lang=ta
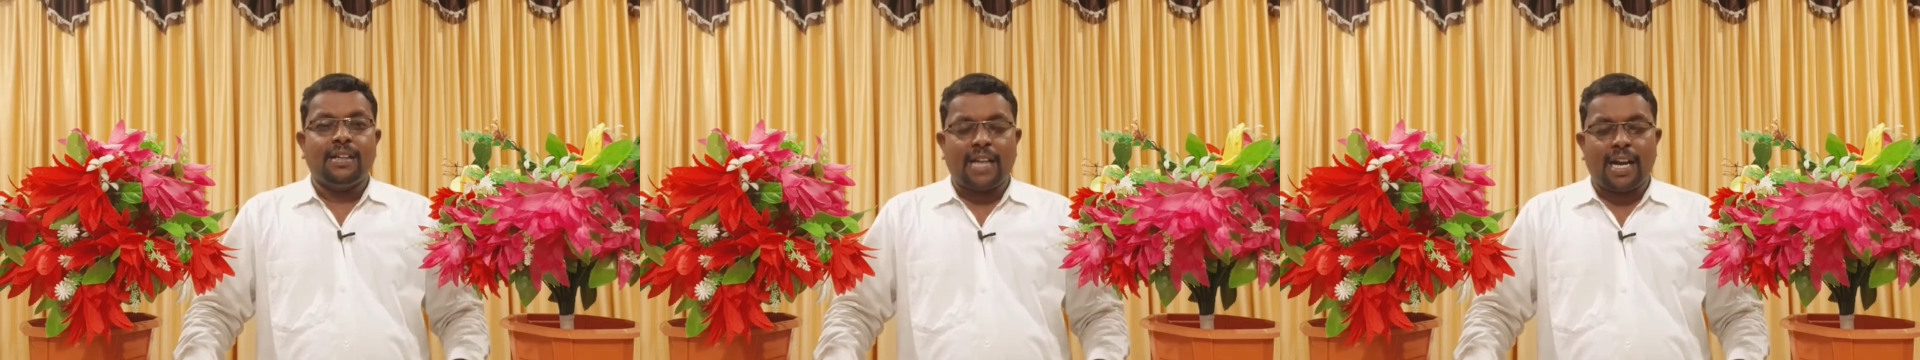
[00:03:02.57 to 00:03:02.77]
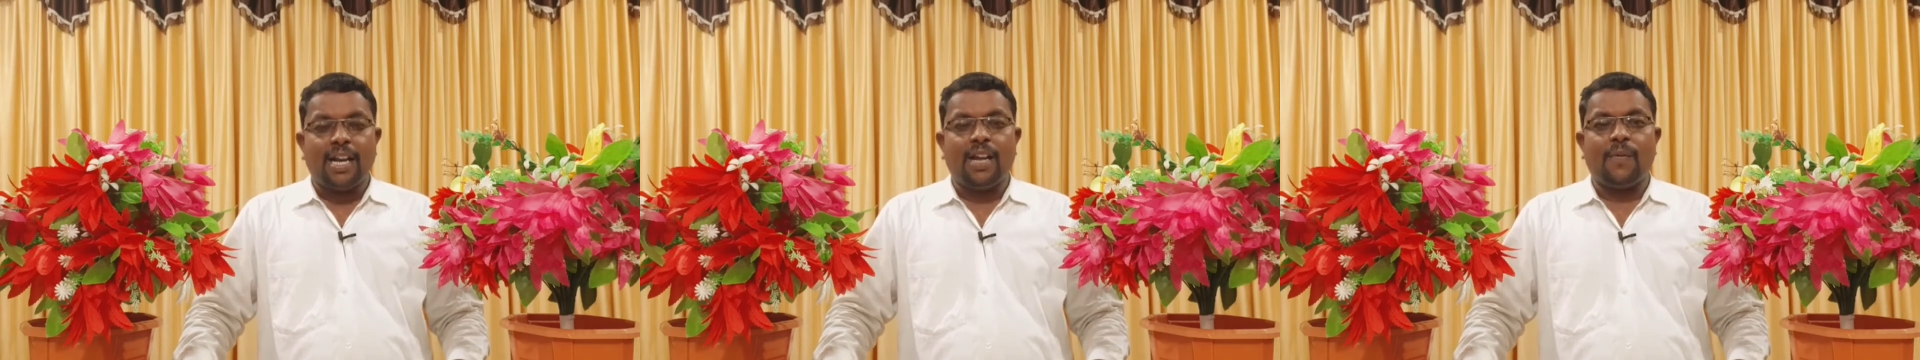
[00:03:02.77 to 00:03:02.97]

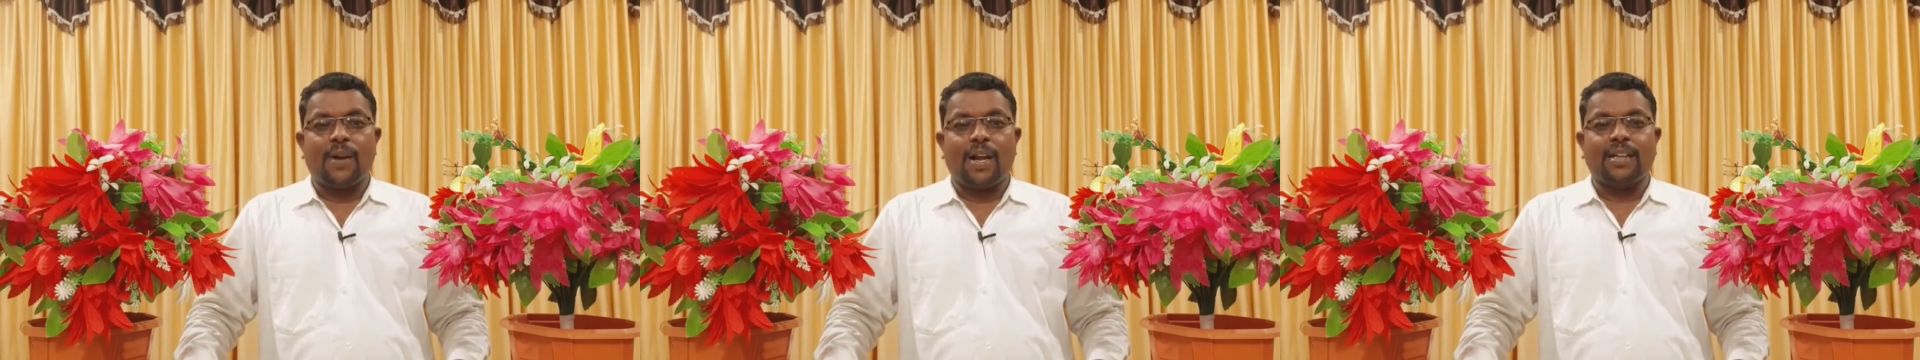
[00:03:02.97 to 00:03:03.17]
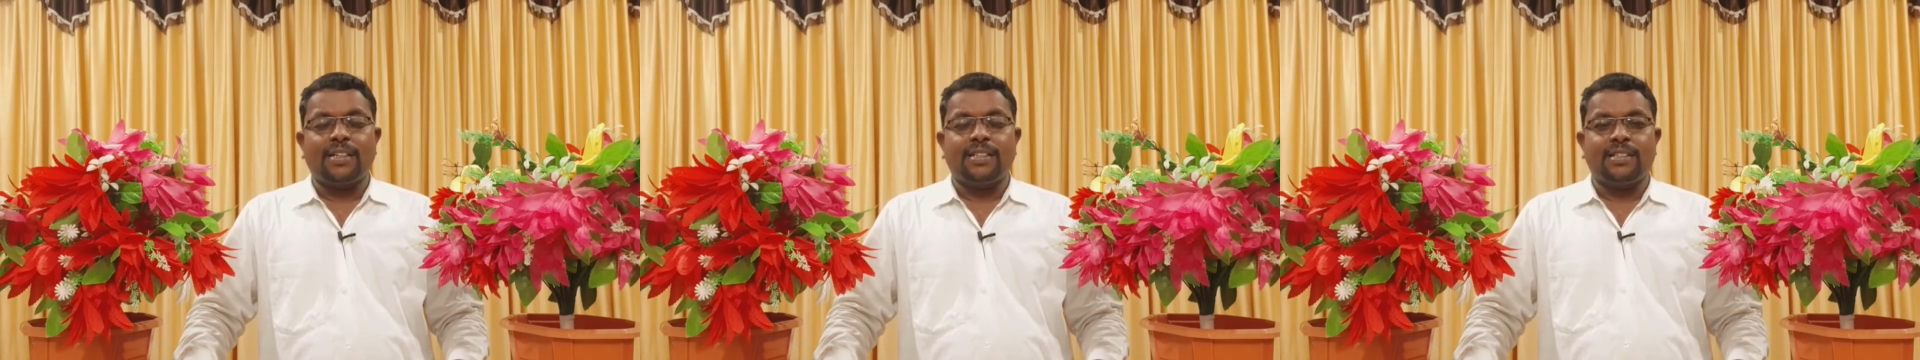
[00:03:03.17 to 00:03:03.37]

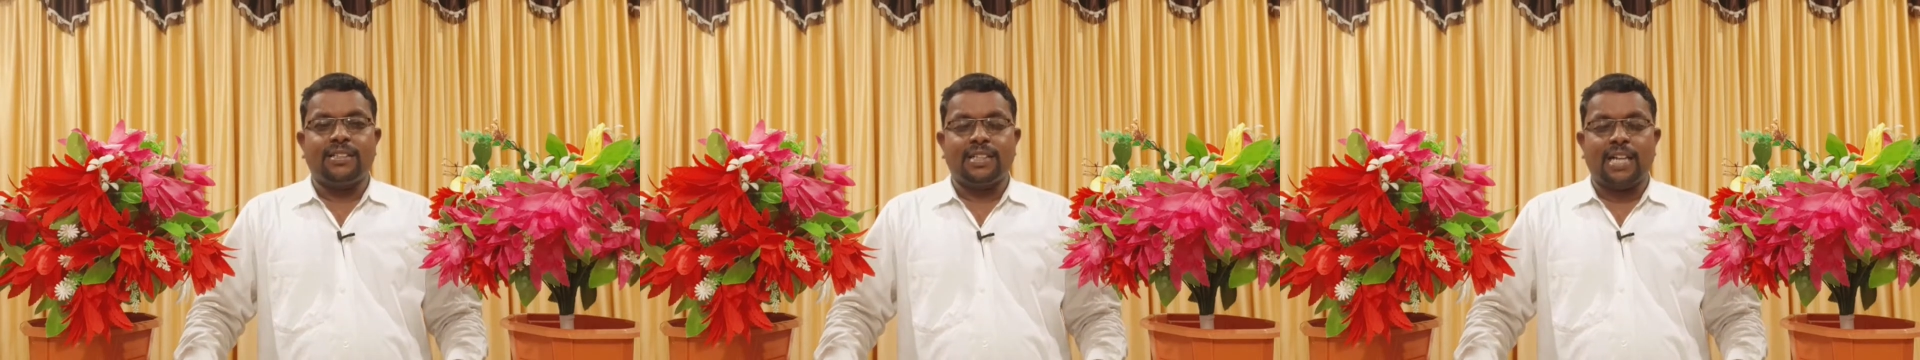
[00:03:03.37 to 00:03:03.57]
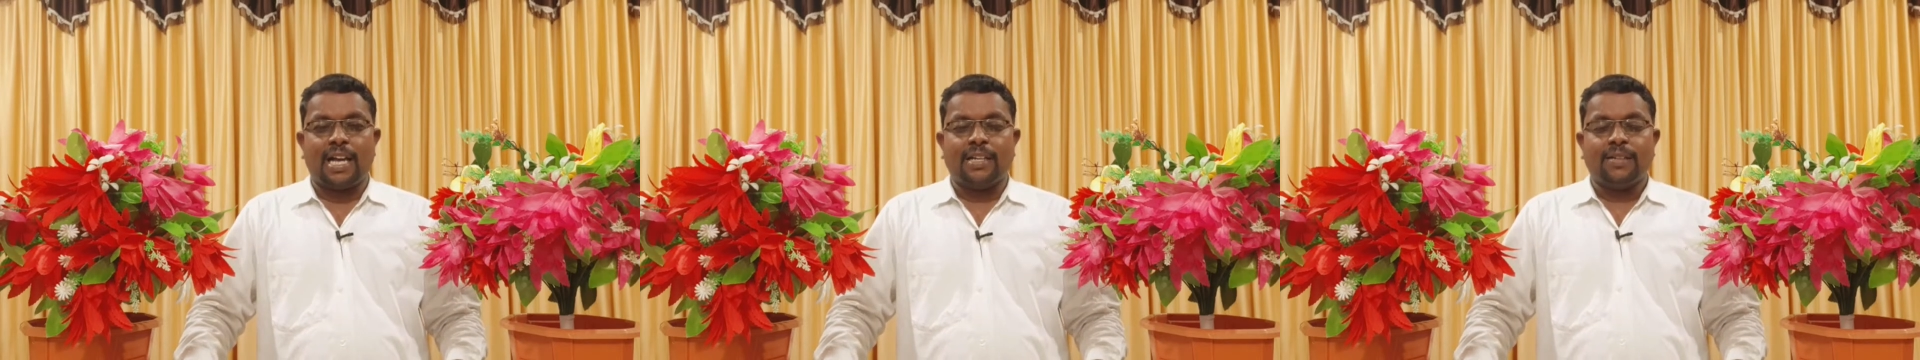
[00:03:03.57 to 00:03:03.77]
நல்லவராக
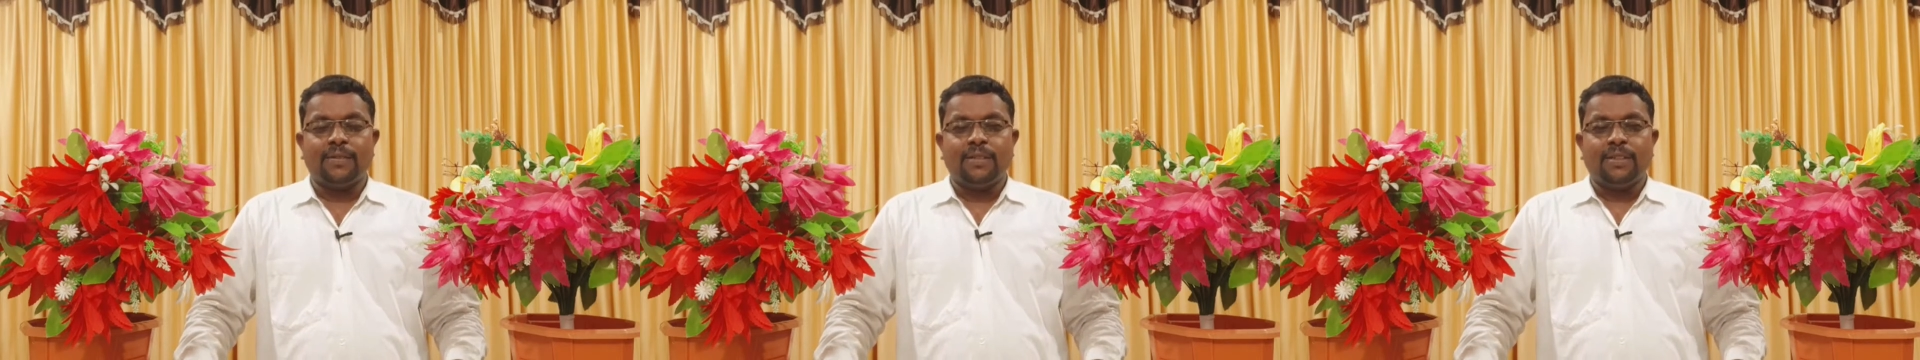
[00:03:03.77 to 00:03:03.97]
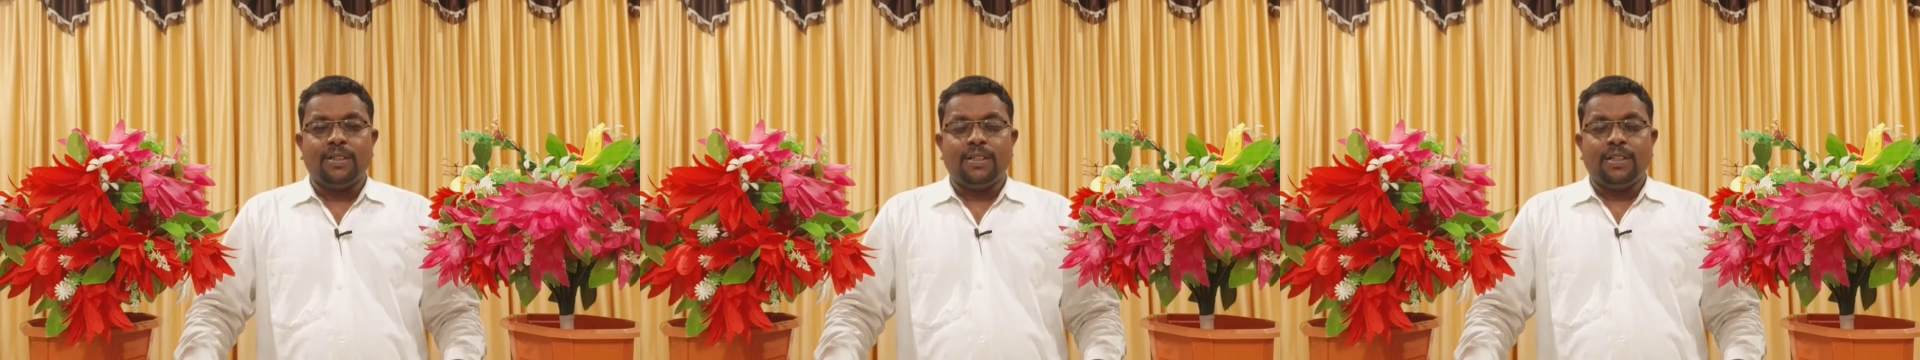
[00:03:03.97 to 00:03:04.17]
இருக்கிறார்
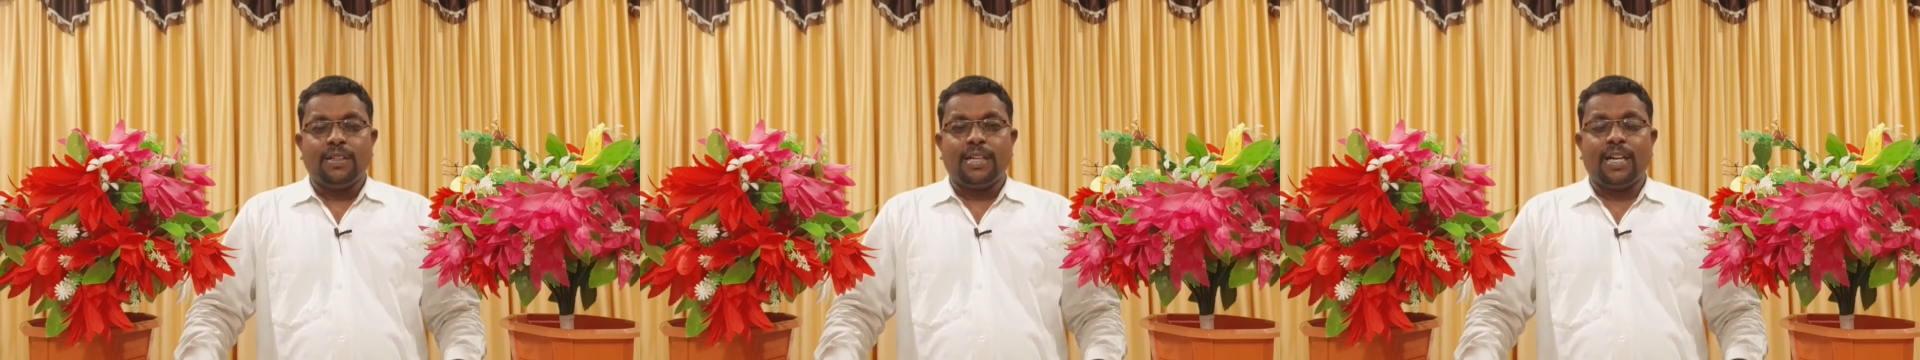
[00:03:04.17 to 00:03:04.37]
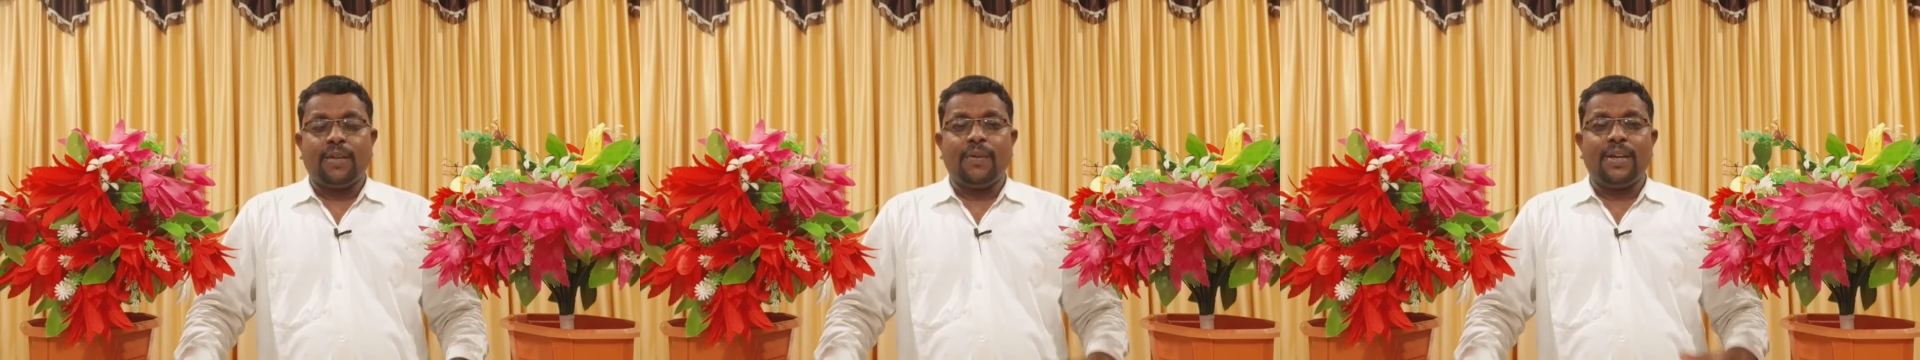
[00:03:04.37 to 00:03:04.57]

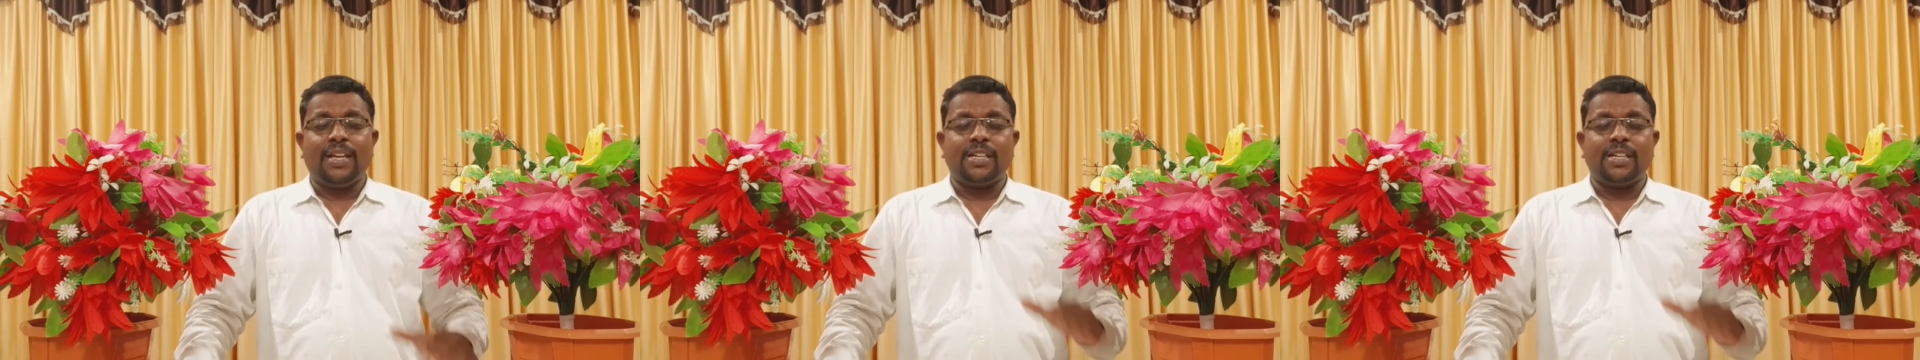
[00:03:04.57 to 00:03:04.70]
எனவே